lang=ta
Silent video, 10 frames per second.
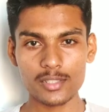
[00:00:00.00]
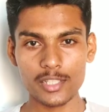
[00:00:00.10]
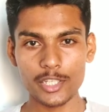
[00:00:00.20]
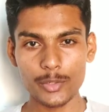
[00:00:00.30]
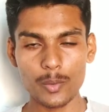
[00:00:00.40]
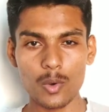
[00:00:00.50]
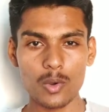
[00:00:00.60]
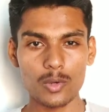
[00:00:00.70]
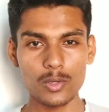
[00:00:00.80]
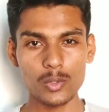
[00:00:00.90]
சிஇஓ
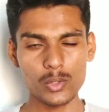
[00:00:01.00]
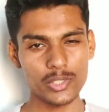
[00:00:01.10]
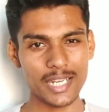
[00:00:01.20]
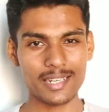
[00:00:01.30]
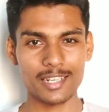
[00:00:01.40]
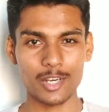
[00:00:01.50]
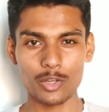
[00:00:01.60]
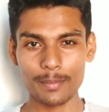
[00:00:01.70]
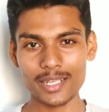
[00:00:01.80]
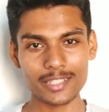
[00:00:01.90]
லூ e ஜன்
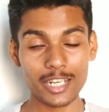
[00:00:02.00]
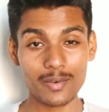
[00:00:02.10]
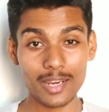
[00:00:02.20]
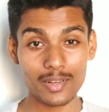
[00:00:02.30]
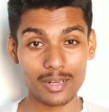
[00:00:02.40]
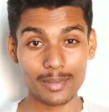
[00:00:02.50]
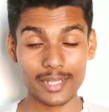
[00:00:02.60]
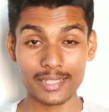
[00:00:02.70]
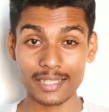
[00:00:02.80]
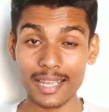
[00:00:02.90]
அவர் பேசவே வாயில் வர
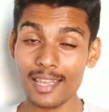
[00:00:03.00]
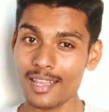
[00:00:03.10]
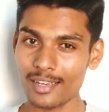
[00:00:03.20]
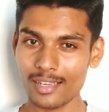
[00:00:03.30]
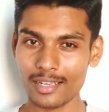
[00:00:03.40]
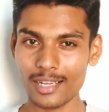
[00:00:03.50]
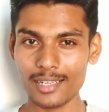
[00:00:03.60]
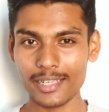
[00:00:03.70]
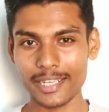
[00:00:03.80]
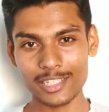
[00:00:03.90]
மாட்டேங்குதுங்க நான்
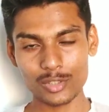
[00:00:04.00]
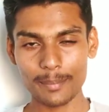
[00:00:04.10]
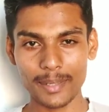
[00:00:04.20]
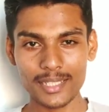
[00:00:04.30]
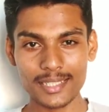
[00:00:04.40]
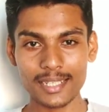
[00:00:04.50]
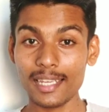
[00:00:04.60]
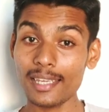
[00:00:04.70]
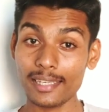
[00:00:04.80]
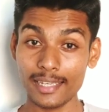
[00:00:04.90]
காட்டுறேன் என்னன்னு சொல்லி
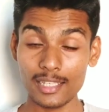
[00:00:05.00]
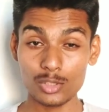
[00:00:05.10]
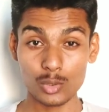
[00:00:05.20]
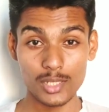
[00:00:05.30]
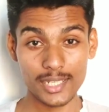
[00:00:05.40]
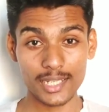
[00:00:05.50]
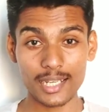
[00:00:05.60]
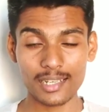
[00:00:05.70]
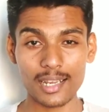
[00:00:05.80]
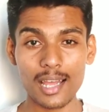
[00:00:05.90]
படிச்சுங்க என்ன
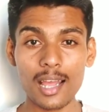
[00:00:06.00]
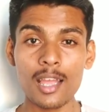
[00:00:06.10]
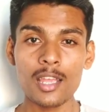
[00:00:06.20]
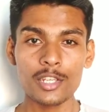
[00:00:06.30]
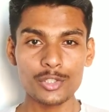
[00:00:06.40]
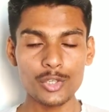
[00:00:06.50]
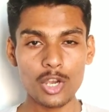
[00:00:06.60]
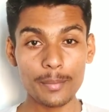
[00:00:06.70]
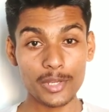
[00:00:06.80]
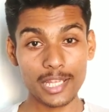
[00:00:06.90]
சொல்லியிருக்காருன்னா
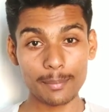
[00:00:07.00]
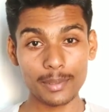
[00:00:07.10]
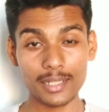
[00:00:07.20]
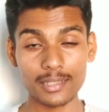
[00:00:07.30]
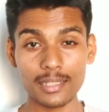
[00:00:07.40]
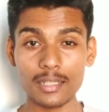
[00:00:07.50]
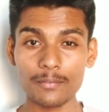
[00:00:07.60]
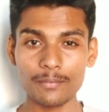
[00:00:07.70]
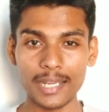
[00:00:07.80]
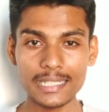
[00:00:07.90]
ஷியோமி தரப்புலேருந்து
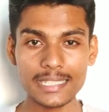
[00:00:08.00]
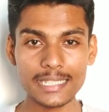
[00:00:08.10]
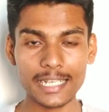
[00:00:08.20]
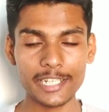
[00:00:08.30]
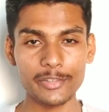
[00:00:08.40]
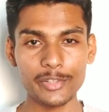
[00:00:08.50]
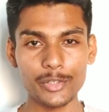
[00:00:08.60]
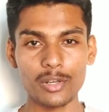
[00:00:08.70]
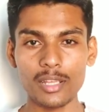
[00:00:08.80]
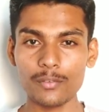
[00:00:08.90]
ஃபைவ் ஜி
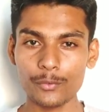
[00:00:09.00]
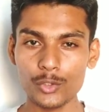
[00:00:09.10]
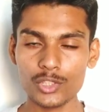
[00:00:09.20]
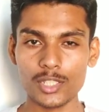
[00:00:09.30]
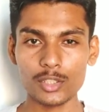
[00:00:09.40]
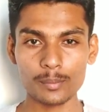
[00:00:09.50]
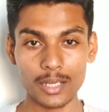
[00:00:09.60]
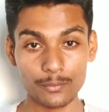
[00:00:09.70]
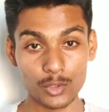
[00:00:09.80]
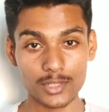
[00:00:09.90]
கனெக்டிவிட்டியோட ஃபியூச்சரில்
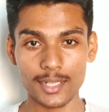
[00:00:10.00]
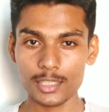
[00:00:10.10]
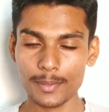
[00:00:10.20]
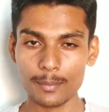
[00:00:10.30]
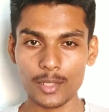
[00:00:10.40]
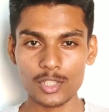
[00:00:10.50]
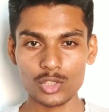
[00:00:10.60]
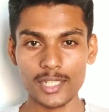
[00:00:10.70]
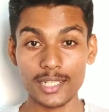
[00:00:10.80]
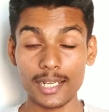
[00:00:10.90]
ஸ்மார்ட் ஃபோன்ஸ் லான்ச் பண்ண போகிறதா
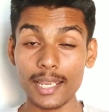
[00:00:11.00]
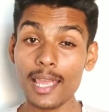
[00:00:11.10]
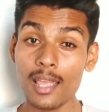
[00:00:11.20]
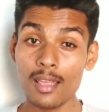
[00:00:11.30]
சொல்லியிருக்காங்க